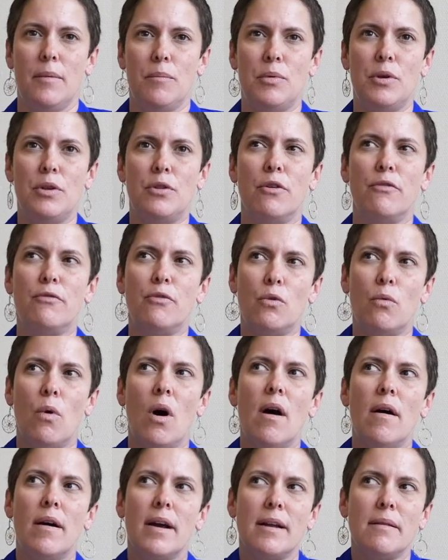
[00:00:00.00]
puis de
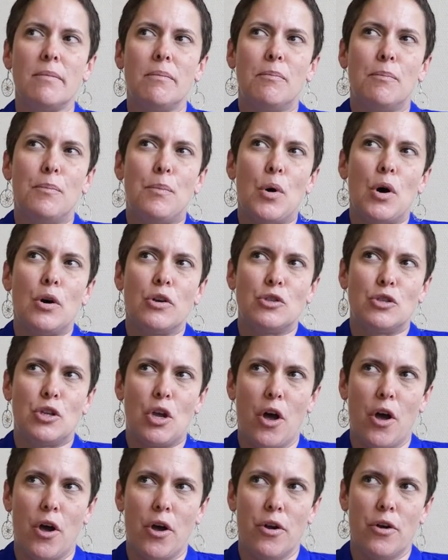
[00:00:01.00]
vouloir être
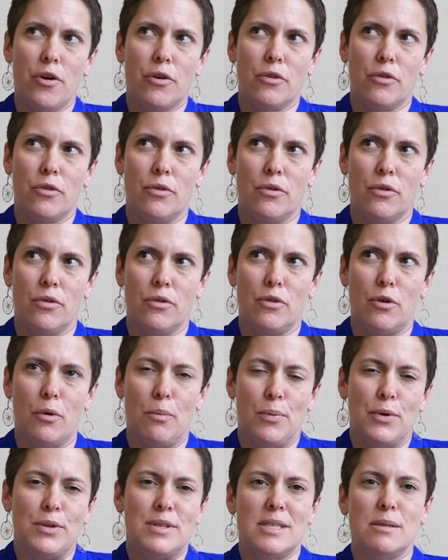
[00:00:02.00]
porteur de
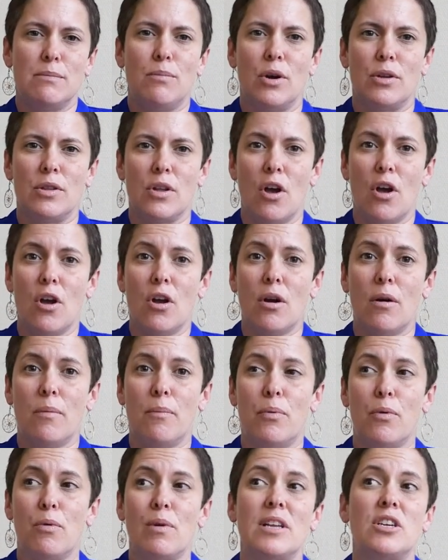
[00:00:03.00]
petits bonheurs
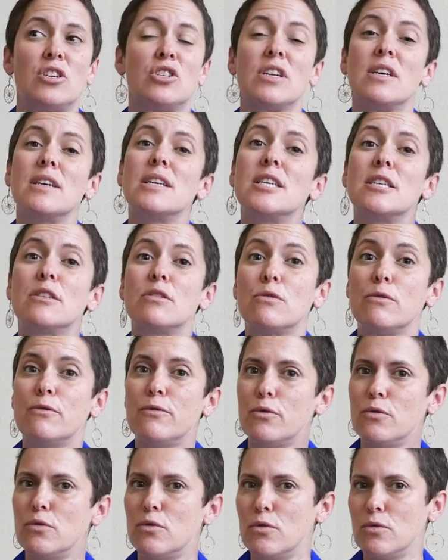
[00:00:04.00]
pour les gens qui
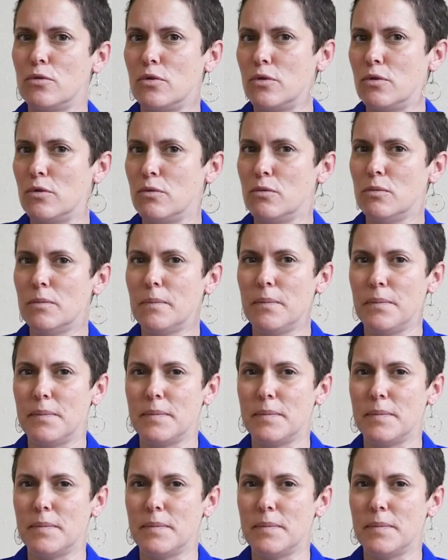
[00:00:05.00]
souffrent autour de nous.